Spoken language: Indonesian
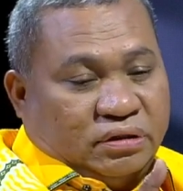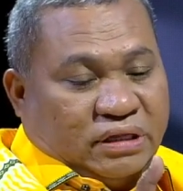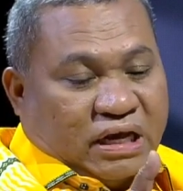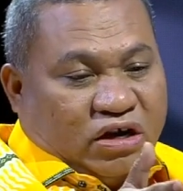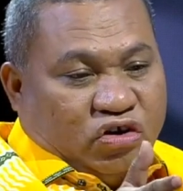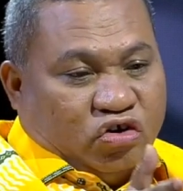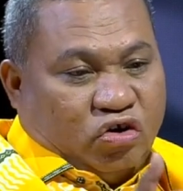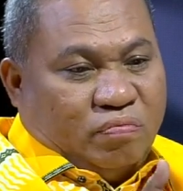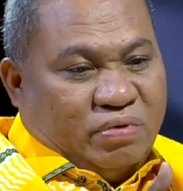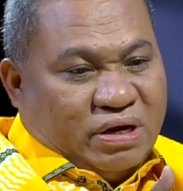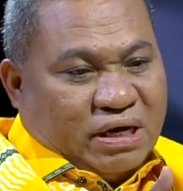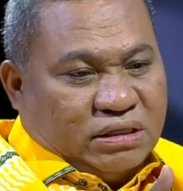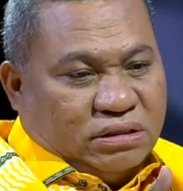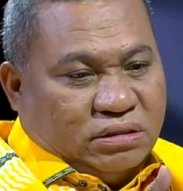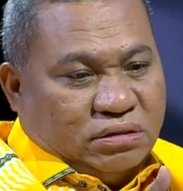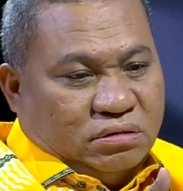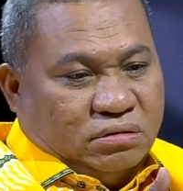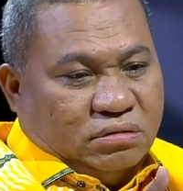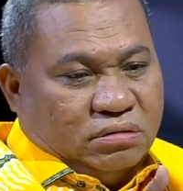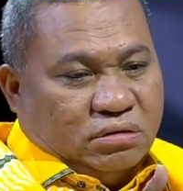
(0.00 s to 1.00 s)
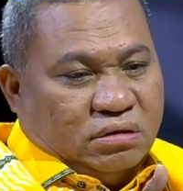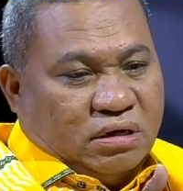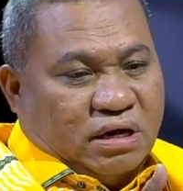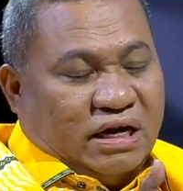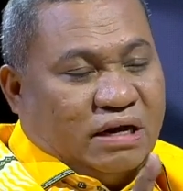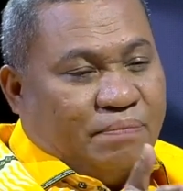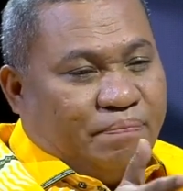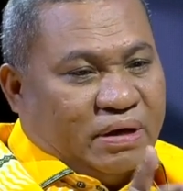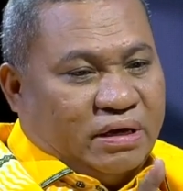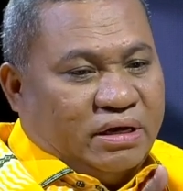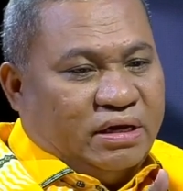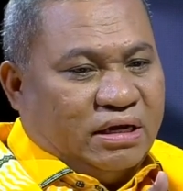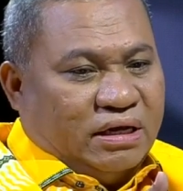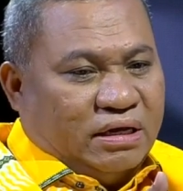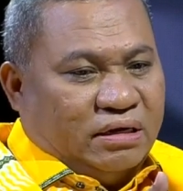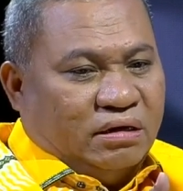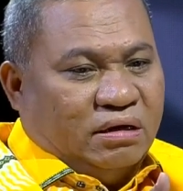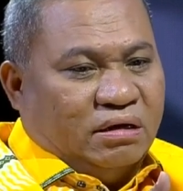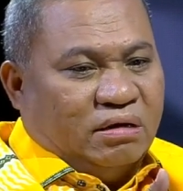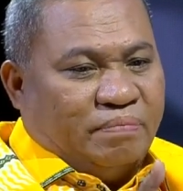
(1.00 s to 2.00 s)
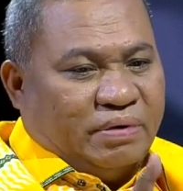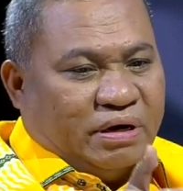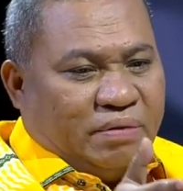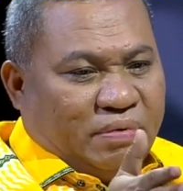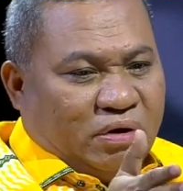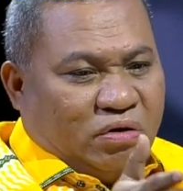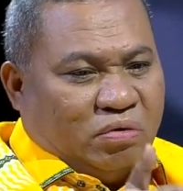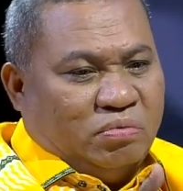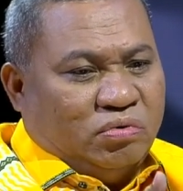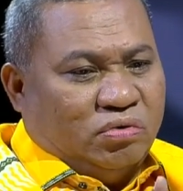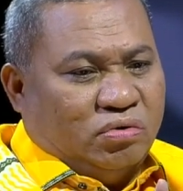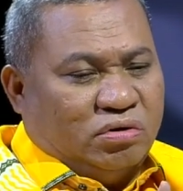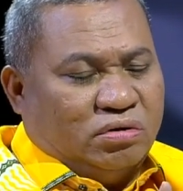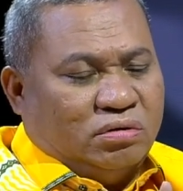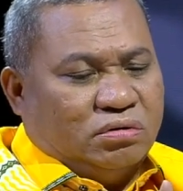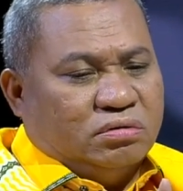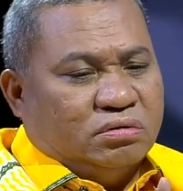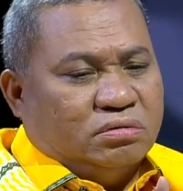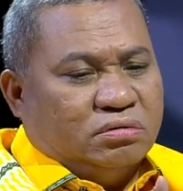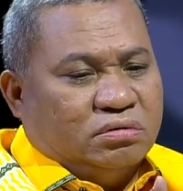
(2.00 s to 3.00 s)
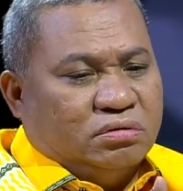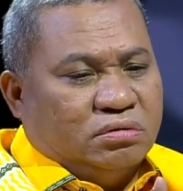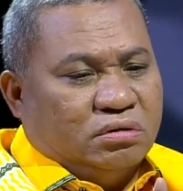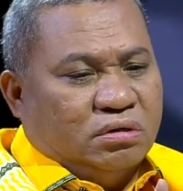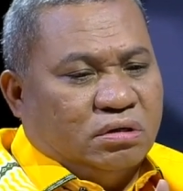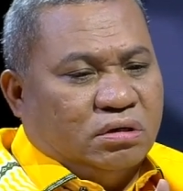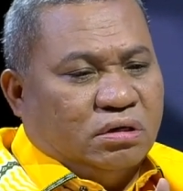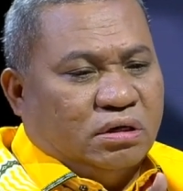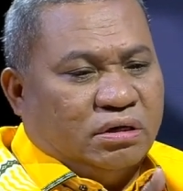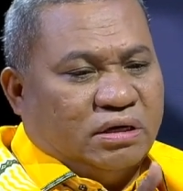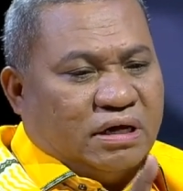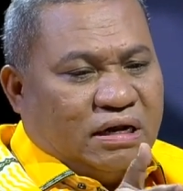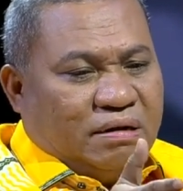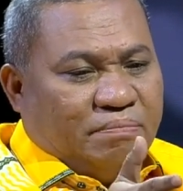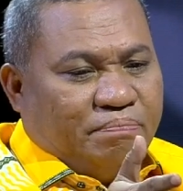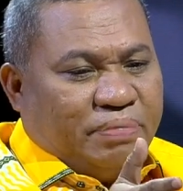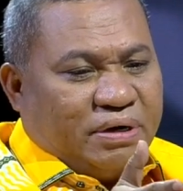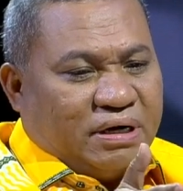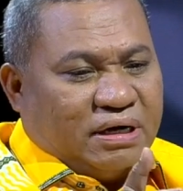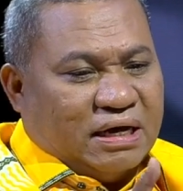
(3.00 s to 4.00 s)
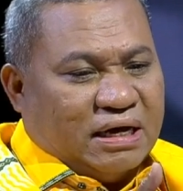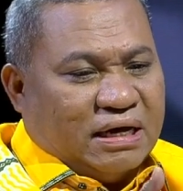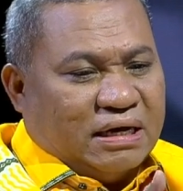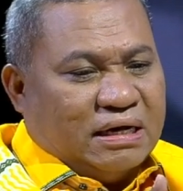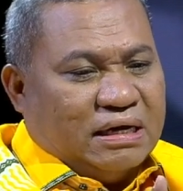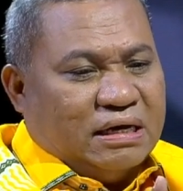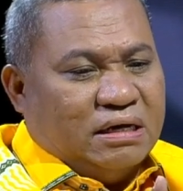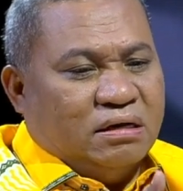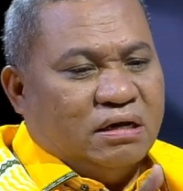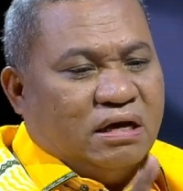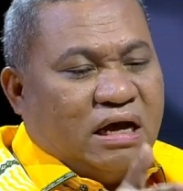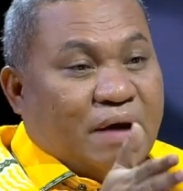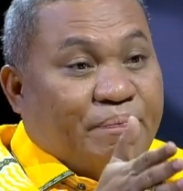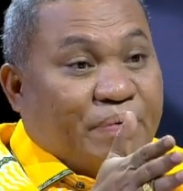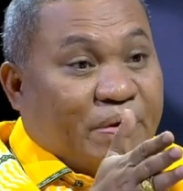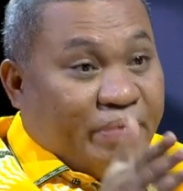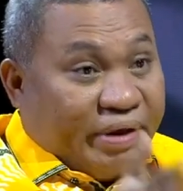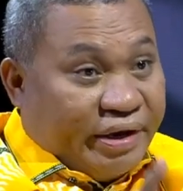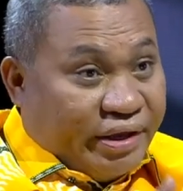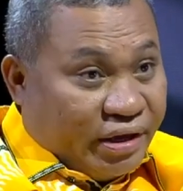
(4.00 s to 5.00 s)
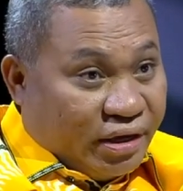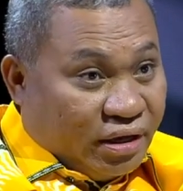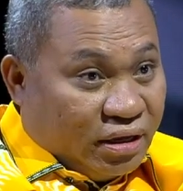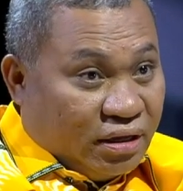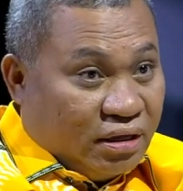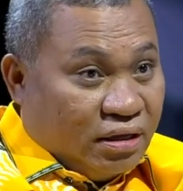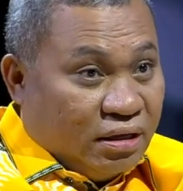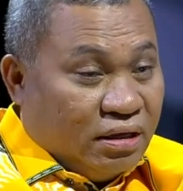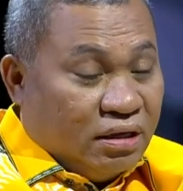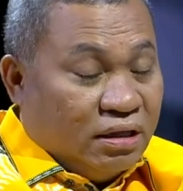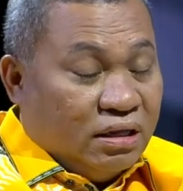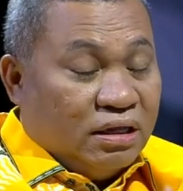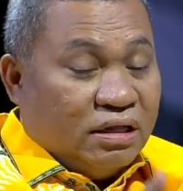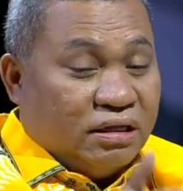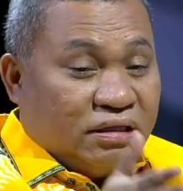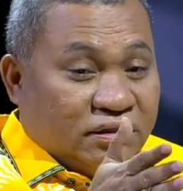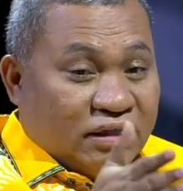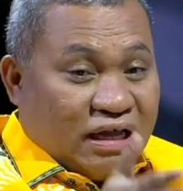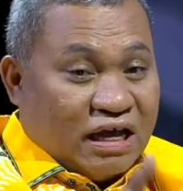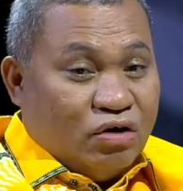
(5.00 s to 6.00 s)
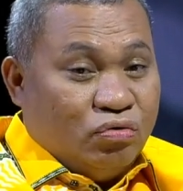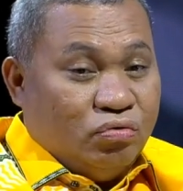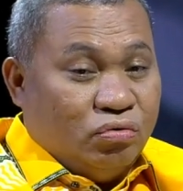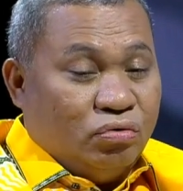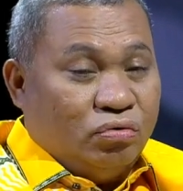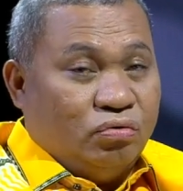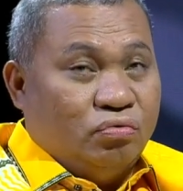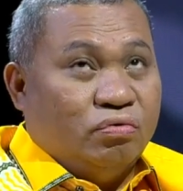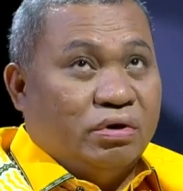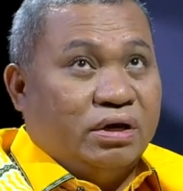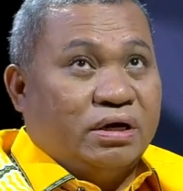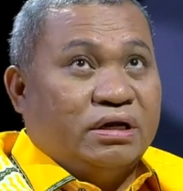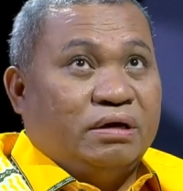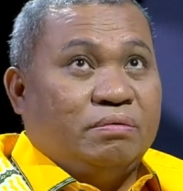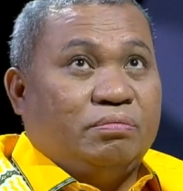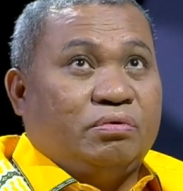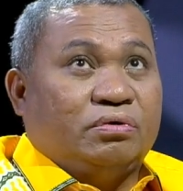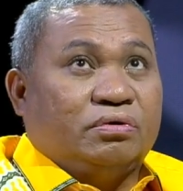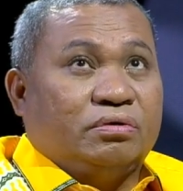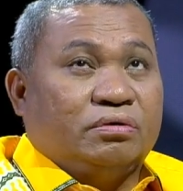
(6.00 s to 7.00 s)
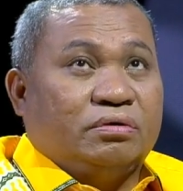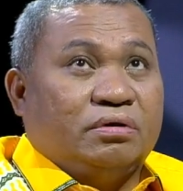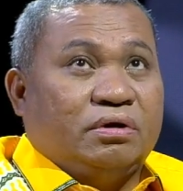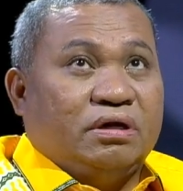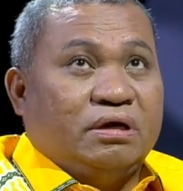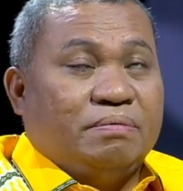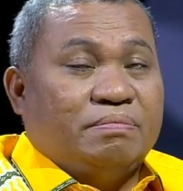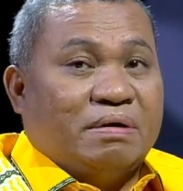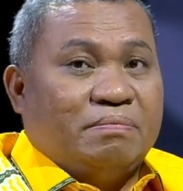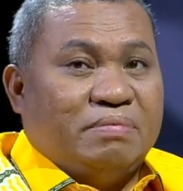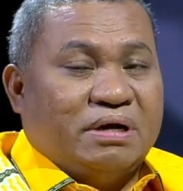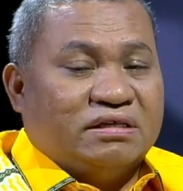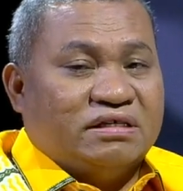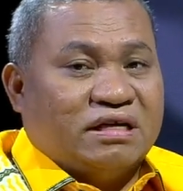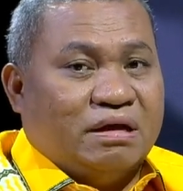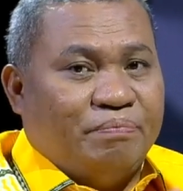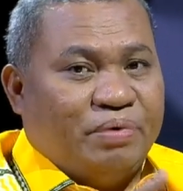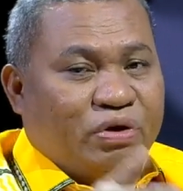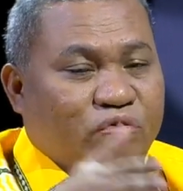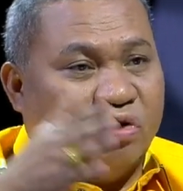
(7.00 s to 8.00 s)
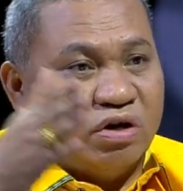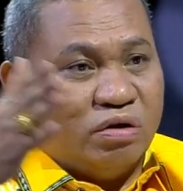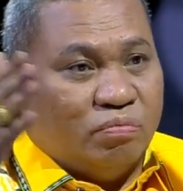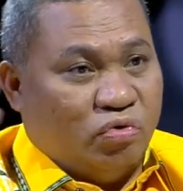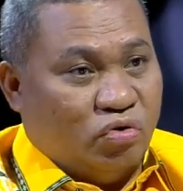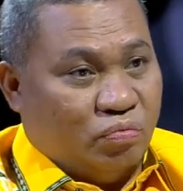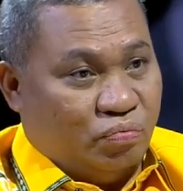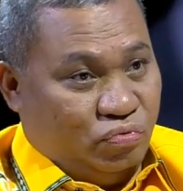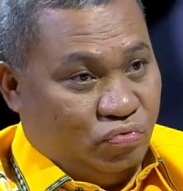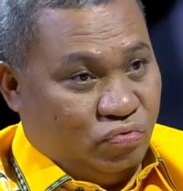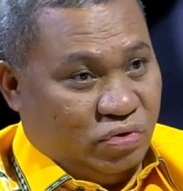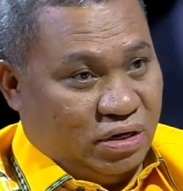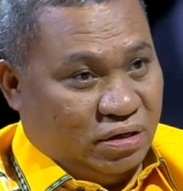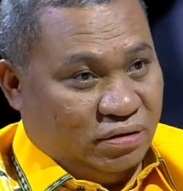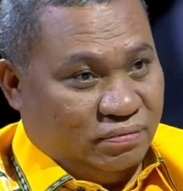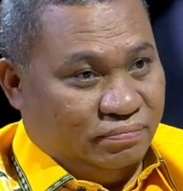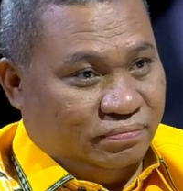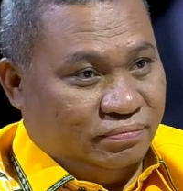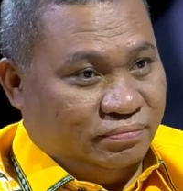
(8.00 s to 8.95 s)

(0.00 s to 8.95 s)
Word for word: Tanggal 12 ada panggilan kepada Pak Gubernur dalam perkara APBD tahun 2015 sampai 2022.